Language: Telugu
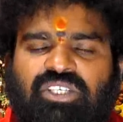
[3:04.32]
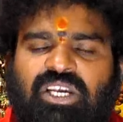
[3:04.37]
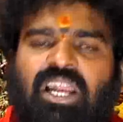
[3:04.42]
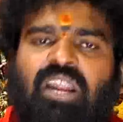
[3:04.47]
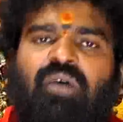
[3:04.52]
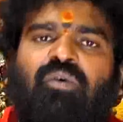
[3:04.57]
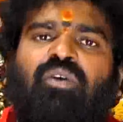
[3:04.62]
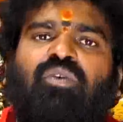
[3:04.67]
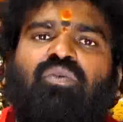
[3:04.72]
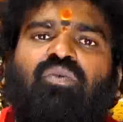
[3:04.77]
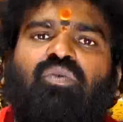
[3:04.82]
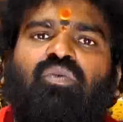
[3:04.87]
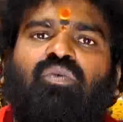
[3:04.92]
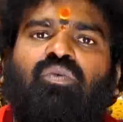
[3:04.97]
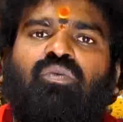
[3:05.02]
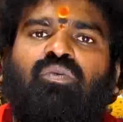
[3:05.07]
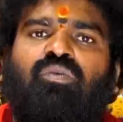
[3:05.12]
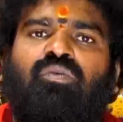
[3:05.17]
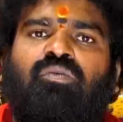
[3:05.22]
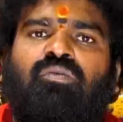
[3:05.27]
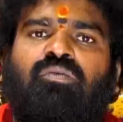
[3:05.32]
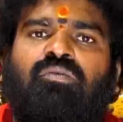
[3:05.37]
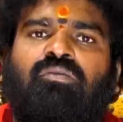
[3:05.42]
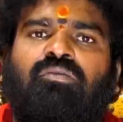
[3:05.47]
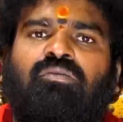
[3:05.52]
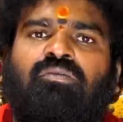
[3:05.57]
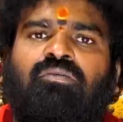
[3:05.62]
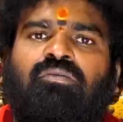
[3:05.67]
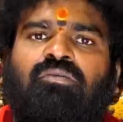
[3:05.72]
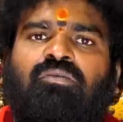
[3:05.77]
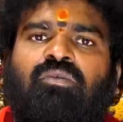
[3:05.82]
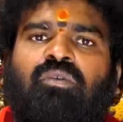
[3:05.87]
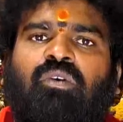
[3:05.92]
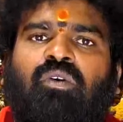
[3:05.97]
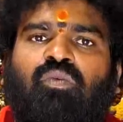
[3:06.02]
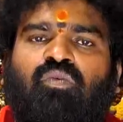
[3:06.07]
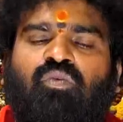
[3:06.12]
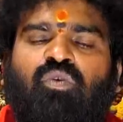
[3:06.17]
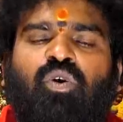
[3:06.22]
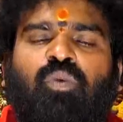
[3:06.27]
చాలా వరకు
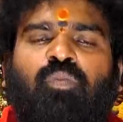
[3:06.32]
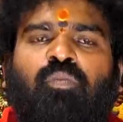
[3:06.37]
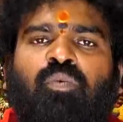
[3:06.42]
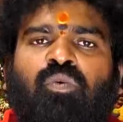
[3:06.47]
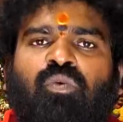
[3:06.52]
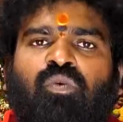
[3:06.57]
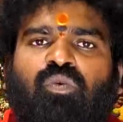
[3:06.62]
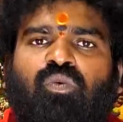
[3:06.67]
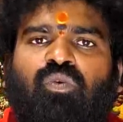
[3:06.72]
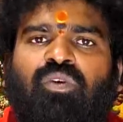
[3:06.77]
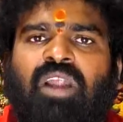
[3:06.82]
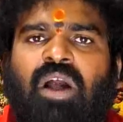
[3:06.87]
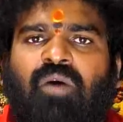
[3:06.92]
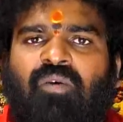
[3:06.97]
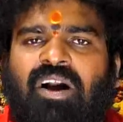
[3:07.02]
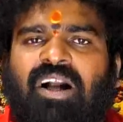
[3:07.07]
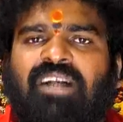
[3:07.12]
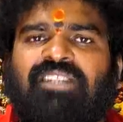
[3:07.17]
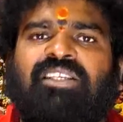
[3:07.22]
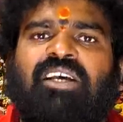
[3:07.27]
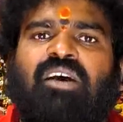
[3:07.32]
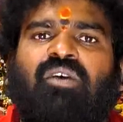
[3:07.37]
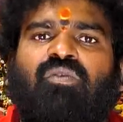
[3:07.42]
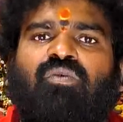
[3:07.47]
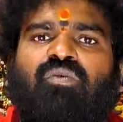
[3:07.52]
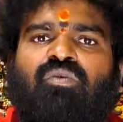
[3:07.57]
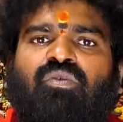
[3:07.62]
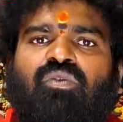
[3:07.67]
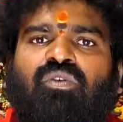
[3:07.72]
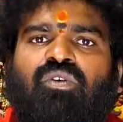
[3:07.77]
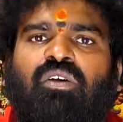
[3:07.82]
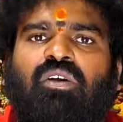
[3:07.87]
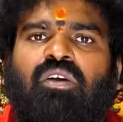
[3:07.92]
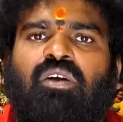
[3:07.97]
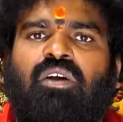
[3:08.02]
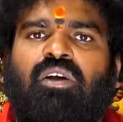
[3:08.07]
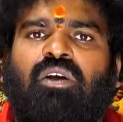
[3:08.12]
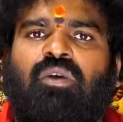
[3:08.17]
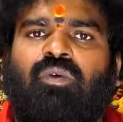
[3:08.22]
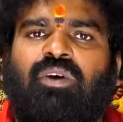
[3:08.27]
ఓర్పు కొన్ని అవకాశాలు
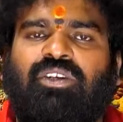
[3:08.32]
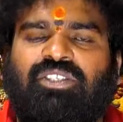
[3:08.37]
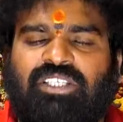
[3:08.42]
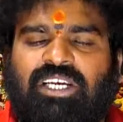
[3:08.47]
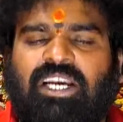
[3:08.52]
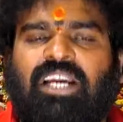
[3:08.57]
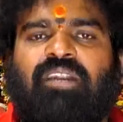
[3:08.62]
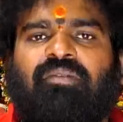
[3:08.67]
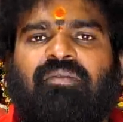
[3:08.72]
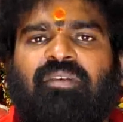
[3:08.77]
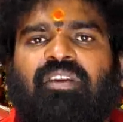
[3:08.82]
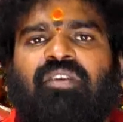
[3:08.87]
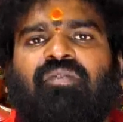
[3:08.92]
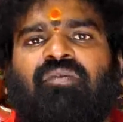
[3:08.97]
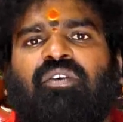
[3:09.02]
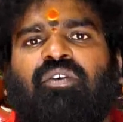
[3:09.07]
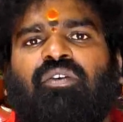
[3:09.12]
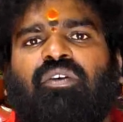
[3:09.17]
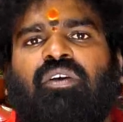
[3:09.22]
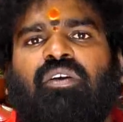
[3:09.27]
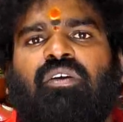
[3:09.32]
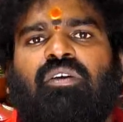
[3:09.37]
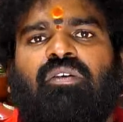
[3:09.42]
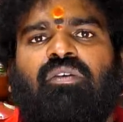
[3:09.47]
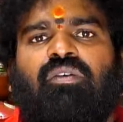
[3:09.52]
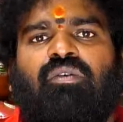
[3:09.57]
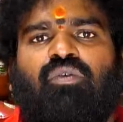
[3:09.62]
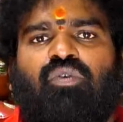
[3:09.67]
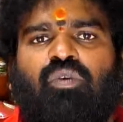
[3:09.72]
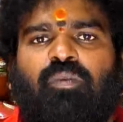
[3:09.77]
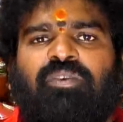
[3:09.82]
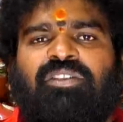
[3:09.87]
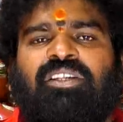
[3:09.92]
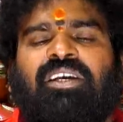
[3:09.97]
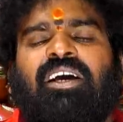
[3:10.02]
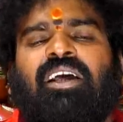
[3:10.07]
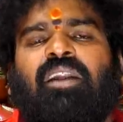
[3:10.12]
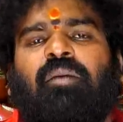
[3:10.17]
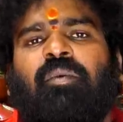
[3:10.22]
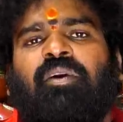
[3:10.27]
ఒక చక్కటమైనటువంటి రూప
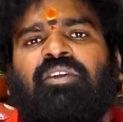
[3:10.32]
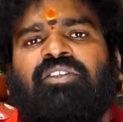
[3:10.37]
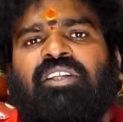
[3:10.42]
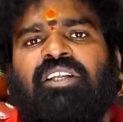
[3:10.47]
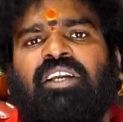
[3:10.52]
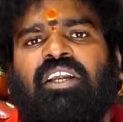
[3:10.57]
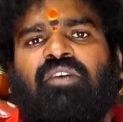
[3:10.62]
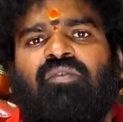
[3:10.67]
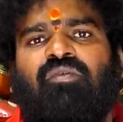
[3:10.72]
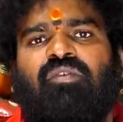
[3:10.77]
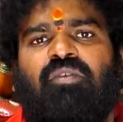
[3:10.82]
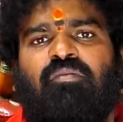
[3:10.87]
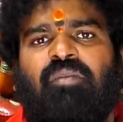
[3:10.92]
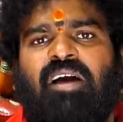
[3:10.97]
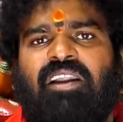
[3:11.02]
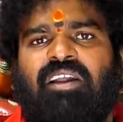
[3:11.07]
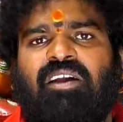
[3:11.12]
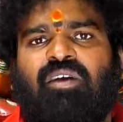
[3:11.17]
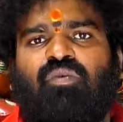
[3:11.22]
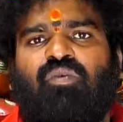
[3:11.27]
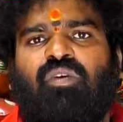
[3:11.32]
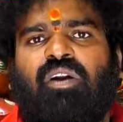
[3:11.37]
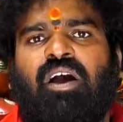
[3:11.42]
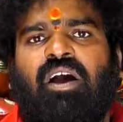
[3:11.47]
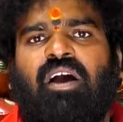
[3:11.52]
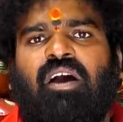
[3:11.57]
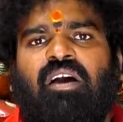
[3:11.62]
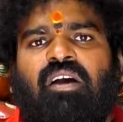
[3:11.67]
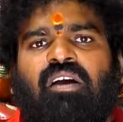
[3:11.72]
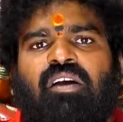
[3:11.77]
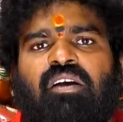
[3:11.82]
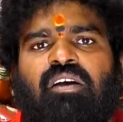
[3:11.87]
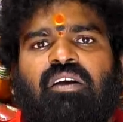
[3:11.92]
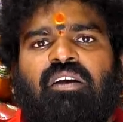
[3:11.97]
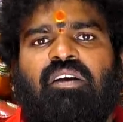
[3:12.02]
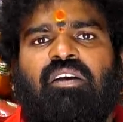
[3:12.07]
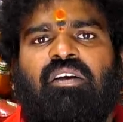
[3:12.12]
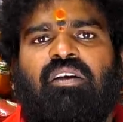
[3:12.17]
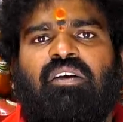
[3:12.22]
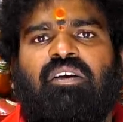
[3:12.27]
సంకల్పన జరిగేటువంటి మార్గం కూడా
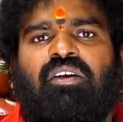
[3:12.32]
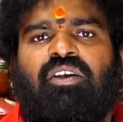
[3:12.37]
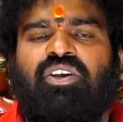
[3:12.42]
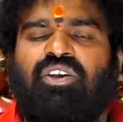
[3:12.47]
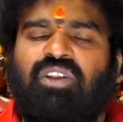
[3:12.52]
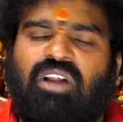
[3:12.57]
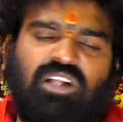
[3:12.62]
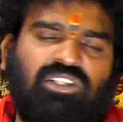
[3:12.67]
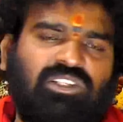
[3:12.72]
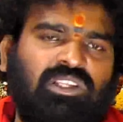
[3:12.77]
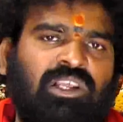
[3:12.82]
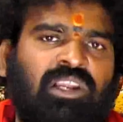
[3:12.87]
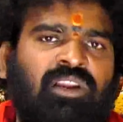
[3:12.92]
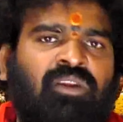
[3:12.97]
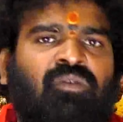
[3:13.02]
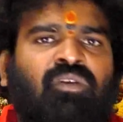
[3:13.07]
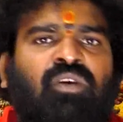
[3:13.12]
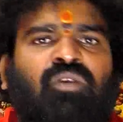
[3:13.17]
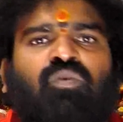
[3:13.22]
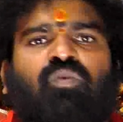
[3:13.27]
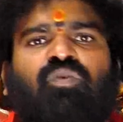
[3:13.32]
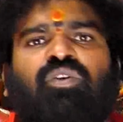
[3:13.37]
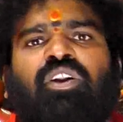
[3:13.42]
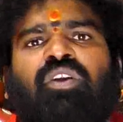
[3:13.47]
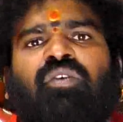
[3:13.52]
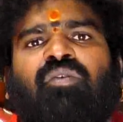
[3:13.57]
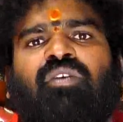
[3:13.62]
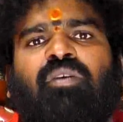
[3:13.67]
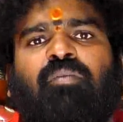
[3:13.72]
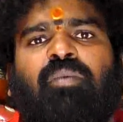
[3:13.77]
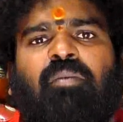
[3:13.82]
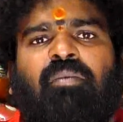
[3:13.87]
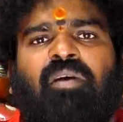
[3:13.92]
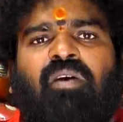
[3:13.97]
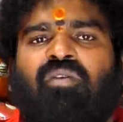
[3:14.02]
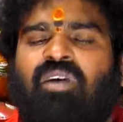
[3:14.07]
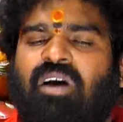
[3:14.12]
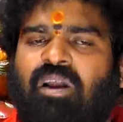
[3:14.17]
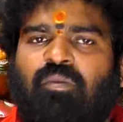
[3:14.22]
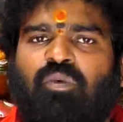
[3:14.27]
ఈ రాసులు కలిగిన వారికి ఉండేటువంటి
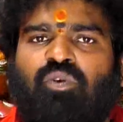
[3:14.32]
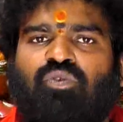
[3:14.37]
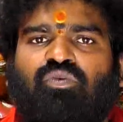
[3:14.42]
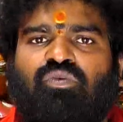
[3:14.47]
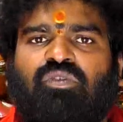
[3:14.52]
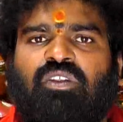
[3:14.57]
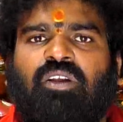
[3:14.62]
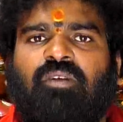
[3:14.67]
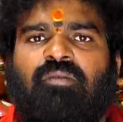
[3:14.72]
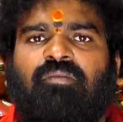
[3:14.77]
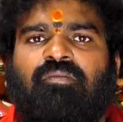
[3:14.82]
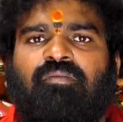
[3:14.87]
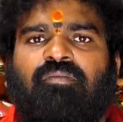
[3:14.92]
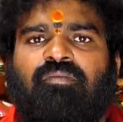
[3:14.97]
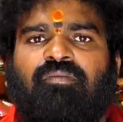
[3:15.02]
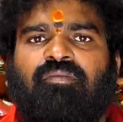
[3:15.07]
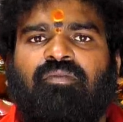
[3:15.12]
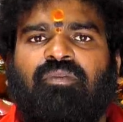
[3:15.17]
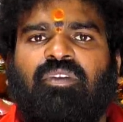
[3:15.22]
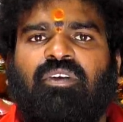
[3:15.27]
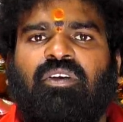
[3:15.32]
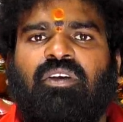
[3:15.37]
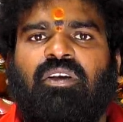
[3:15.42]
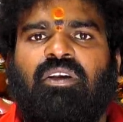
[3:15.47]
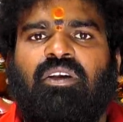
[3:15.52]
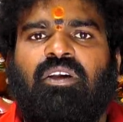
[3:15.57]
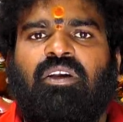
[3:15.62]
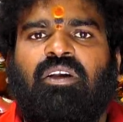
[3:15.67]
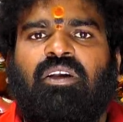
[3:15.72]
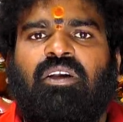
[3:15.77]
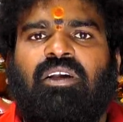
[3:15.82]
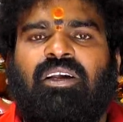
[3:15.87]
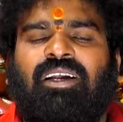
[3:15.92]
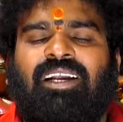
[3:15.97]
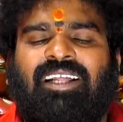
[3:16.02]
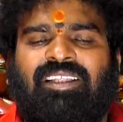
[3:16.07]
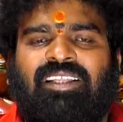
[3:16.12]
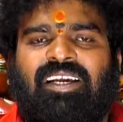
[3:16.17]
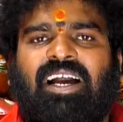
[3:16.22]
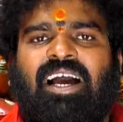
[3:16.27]
ప్రభావం కనబడుతుంది
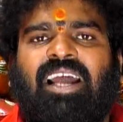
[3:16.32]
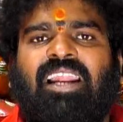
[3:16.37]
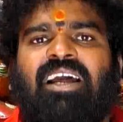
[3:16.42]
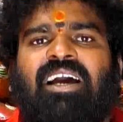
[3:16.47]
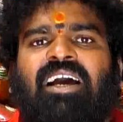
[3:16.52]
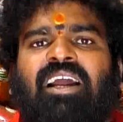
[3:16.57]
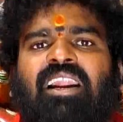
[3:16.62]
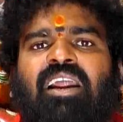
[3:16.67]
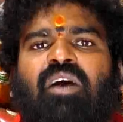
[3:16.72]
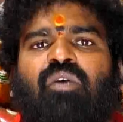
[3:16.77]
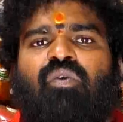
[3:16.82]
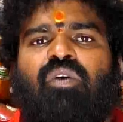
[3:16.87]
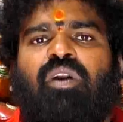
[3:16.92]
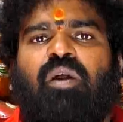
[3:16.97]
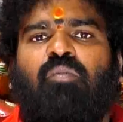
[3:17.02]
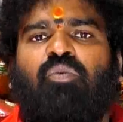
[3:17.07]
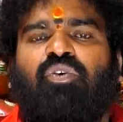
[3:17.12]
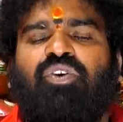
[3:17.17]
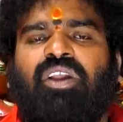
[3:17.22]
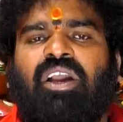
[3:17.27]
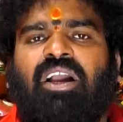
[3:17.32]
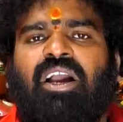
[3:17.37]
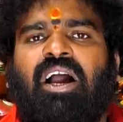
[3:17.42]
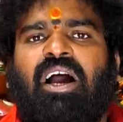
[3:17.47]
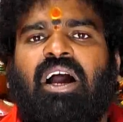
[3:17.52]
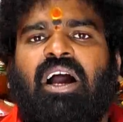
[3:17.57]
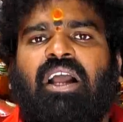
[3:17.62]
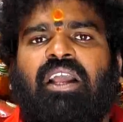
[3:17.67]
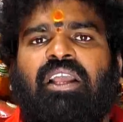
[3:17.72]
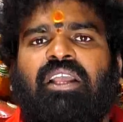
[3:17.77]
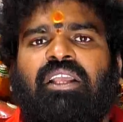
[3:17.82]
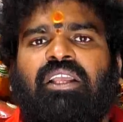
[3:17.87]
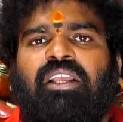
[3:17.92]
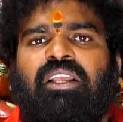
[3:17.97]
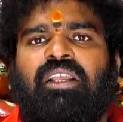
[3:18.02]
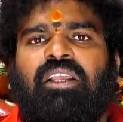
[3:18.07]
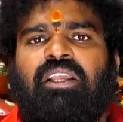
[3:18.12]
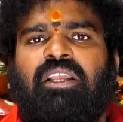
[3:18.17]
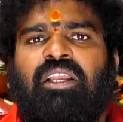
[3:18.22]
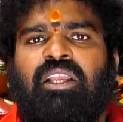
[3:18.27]
గతకాలం కన్నా కూడా ముఖ్యంగా
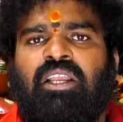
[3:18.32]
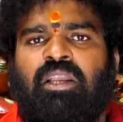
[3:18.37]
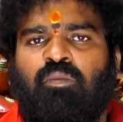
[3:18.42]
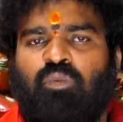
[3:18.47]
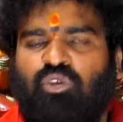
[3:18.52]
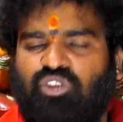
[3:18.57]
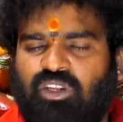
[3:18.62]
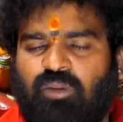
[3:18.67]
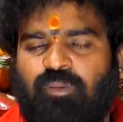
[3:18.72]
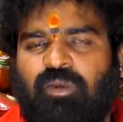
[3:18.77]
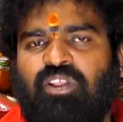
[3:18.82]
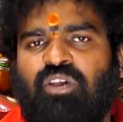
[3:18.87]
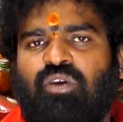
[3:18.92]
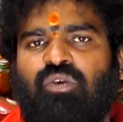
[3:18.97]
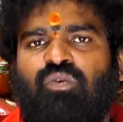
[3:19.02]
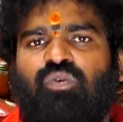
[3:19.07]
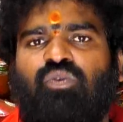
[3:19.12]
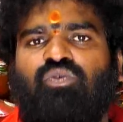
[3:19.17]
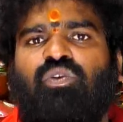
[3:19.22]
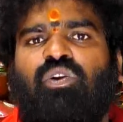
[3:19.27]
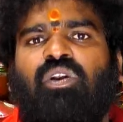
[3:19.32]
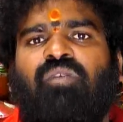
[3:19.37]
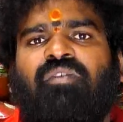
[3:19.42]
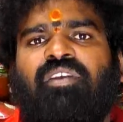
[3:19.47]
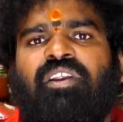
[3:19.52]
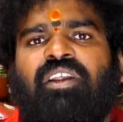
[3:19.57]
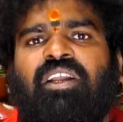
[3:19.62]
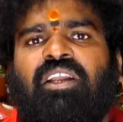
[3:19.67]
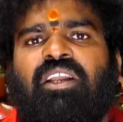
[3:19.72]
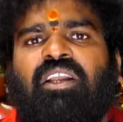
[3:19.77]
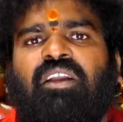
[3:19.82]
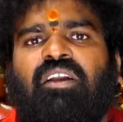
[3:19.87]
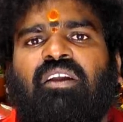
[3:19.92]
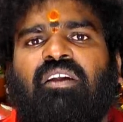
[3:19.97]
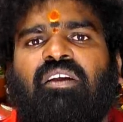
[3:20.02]
ఈ మొదటి పదిహేను రోజుల్లో వీరికి